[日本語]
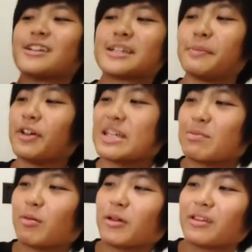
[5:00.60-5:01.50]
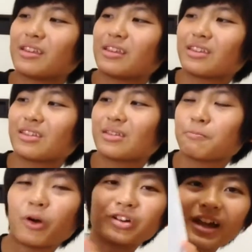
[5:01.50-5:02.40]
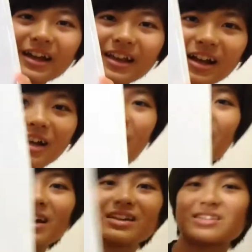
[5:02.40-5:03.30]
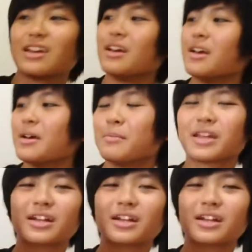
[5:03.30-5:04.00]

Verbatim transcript: スポンジボブぽくないなんか可愛いし、ま